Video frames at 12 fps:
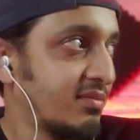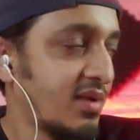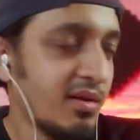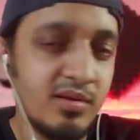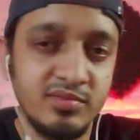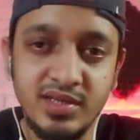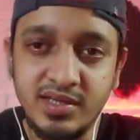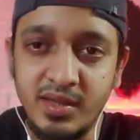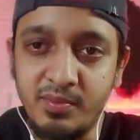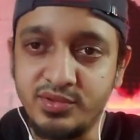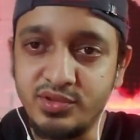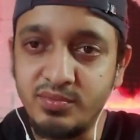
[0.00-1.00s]
ভাবলাম যে একটা
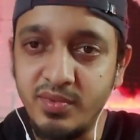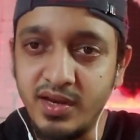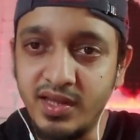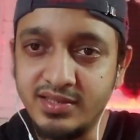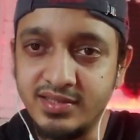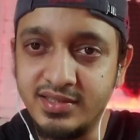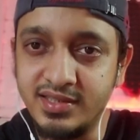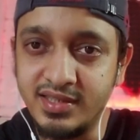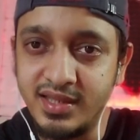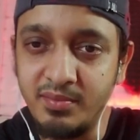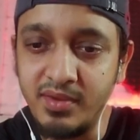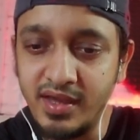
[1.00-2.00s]
এপিসোড বানাই
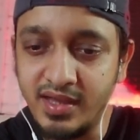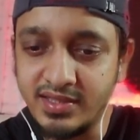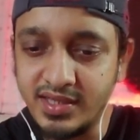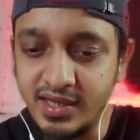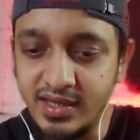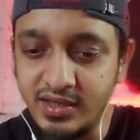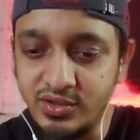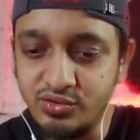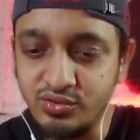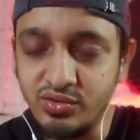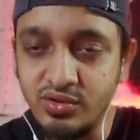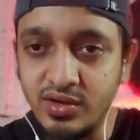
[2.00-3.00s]
যেটাতে আমি আজকে
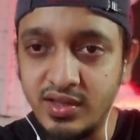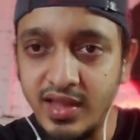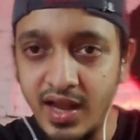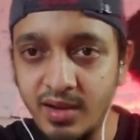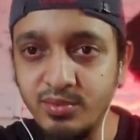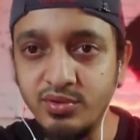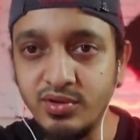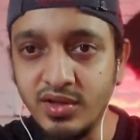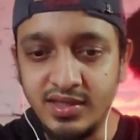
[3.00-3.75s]
সুন্দর করে দেখাবো